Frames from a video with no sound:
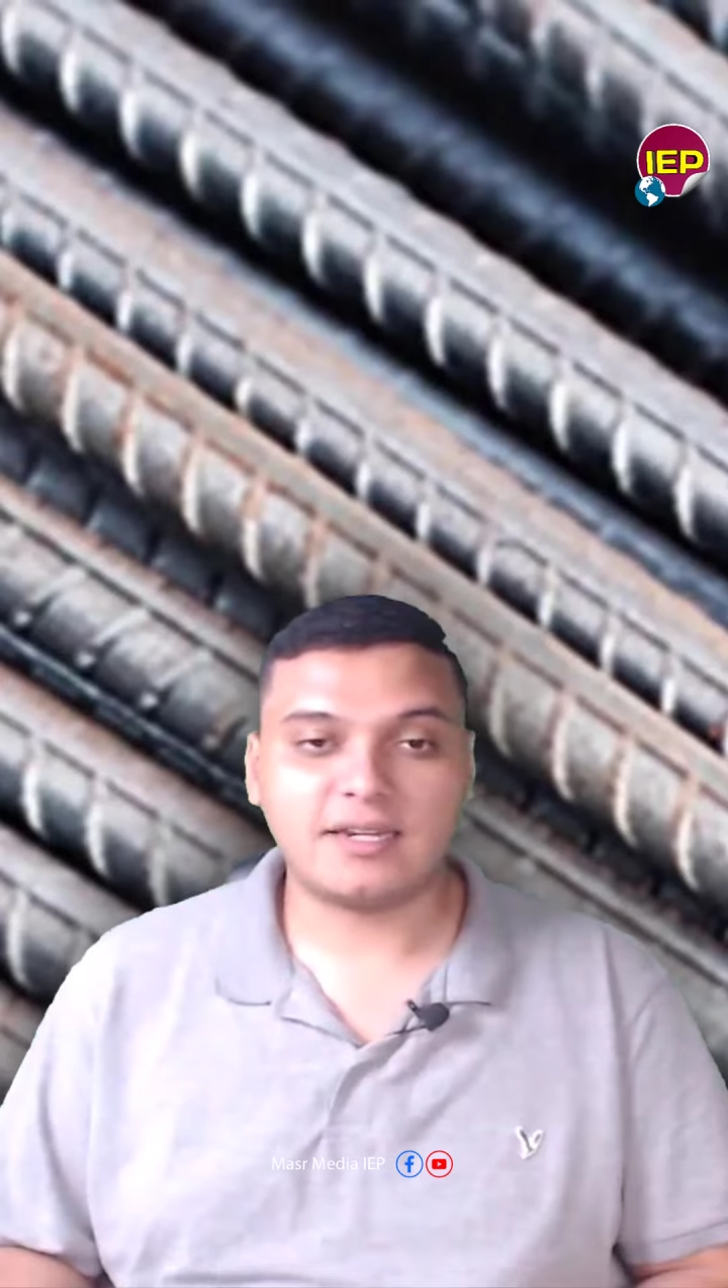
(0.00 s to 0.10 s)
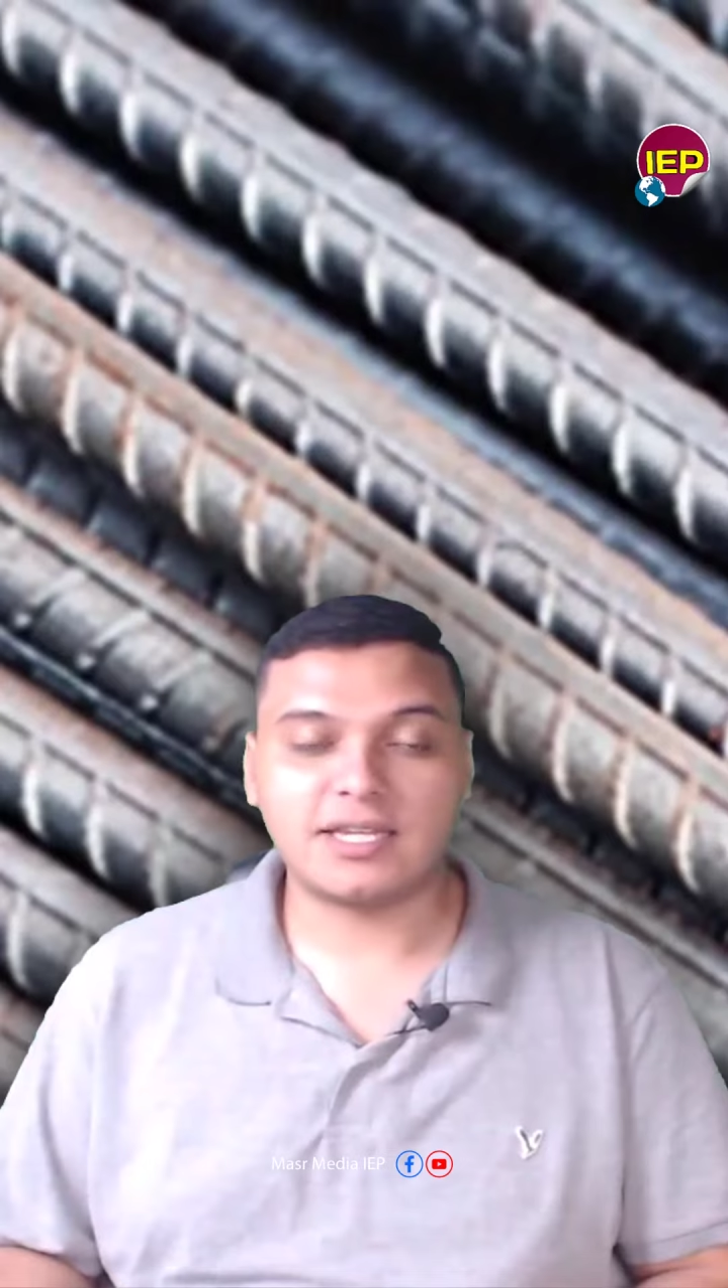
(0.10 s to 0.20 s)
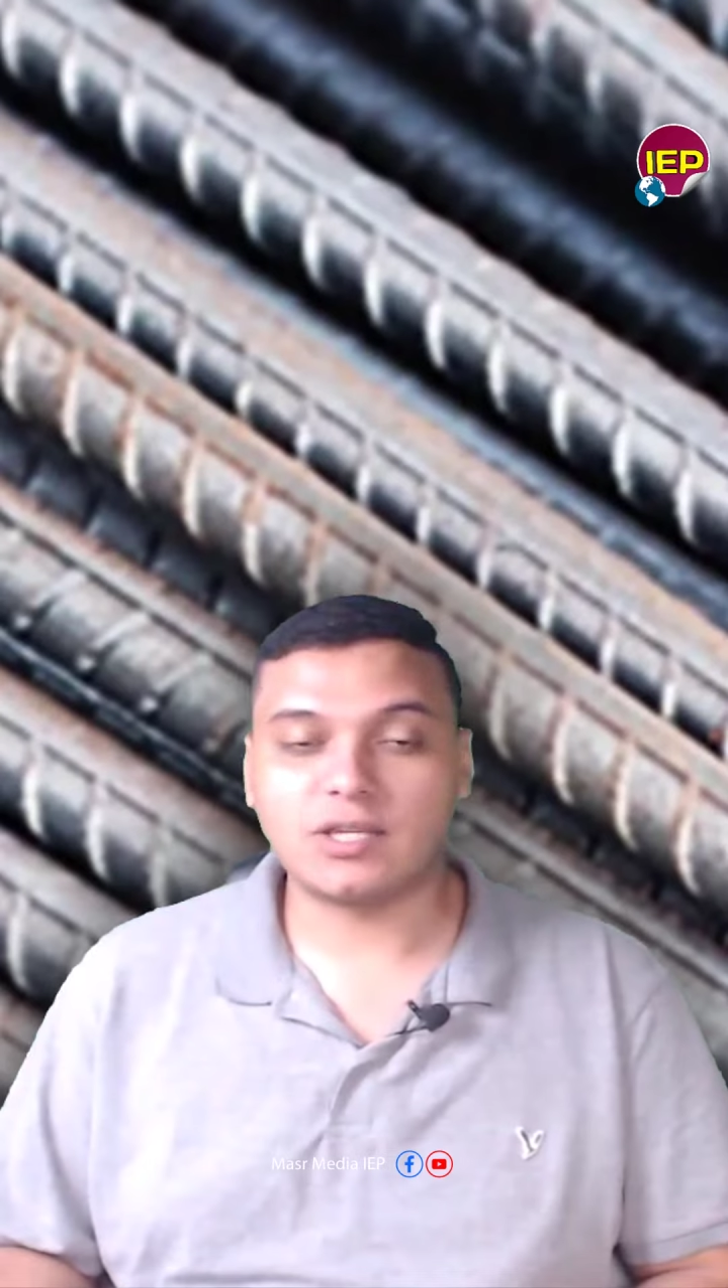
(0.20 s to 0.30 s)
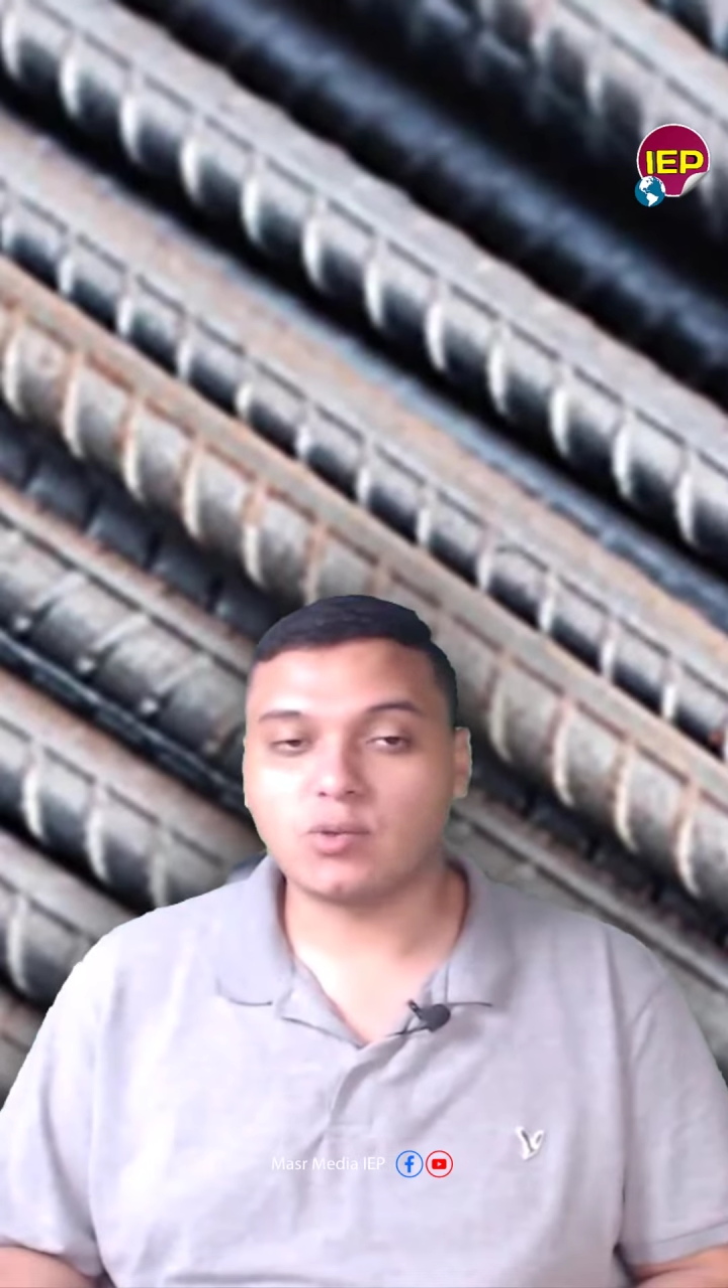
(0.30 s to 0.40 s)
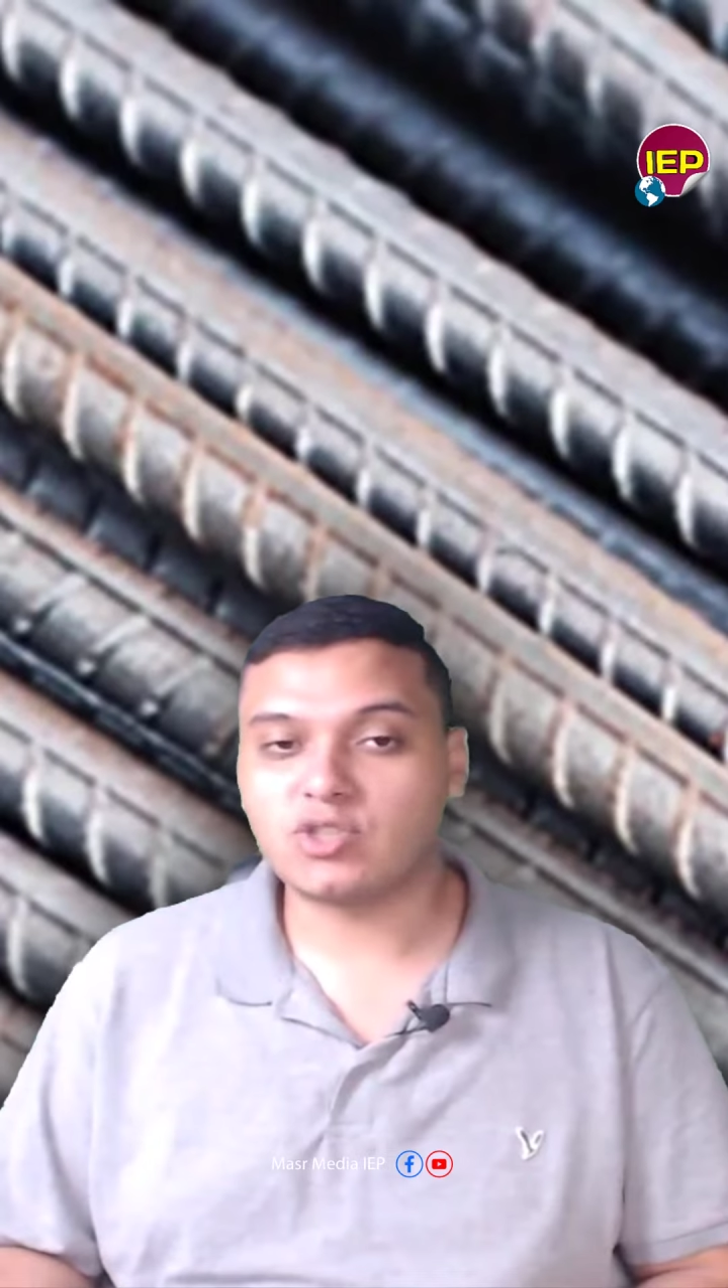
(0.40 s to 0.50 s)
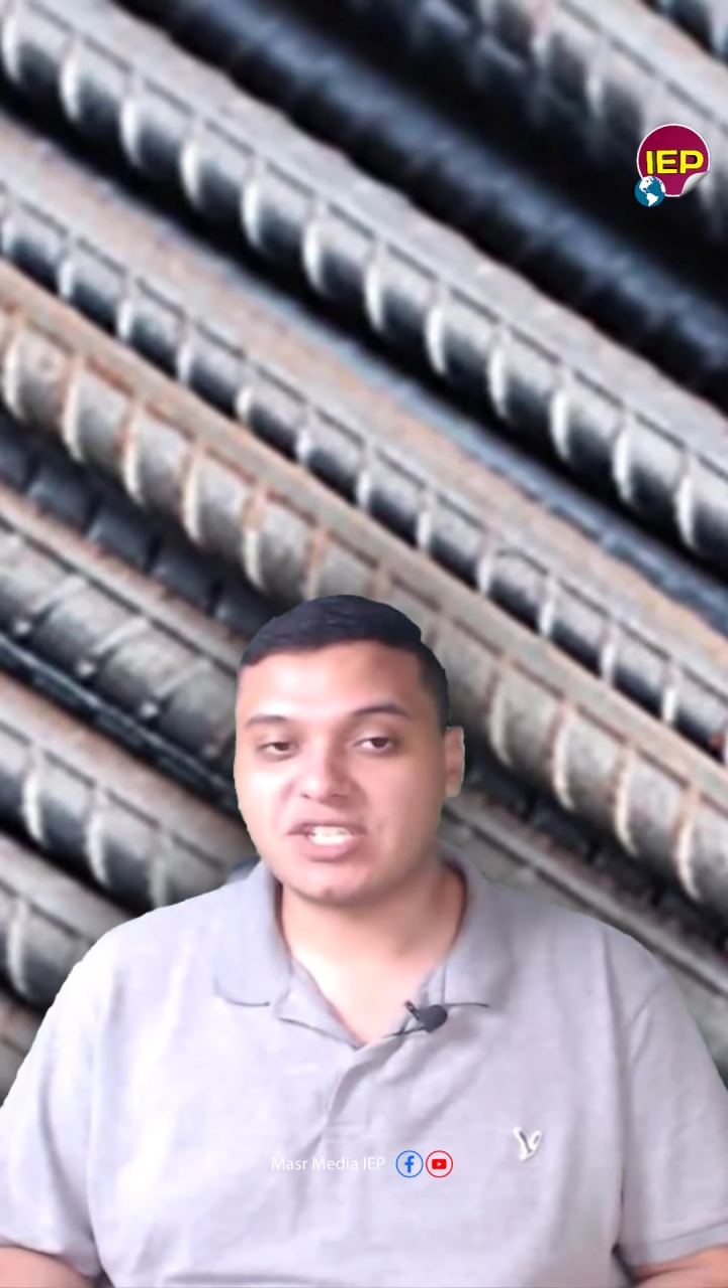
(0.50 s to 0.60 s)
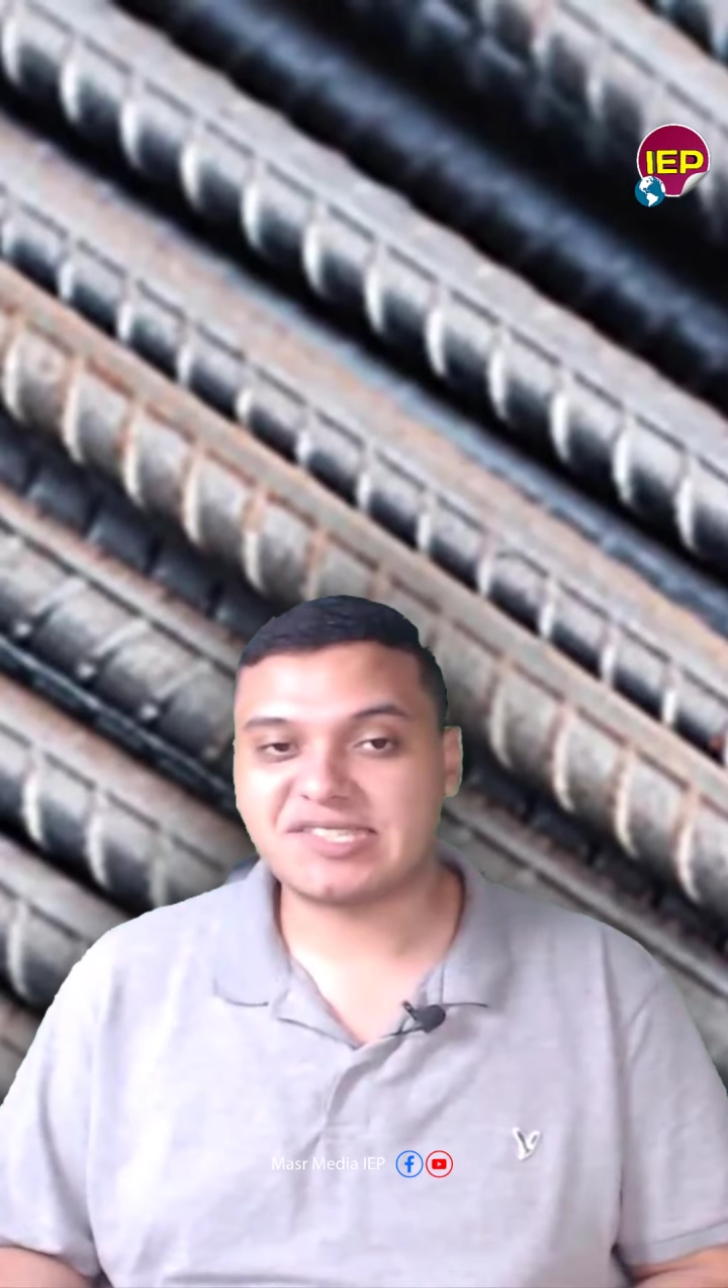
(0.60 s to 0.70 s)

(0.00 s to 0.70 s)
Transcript: الجيوشي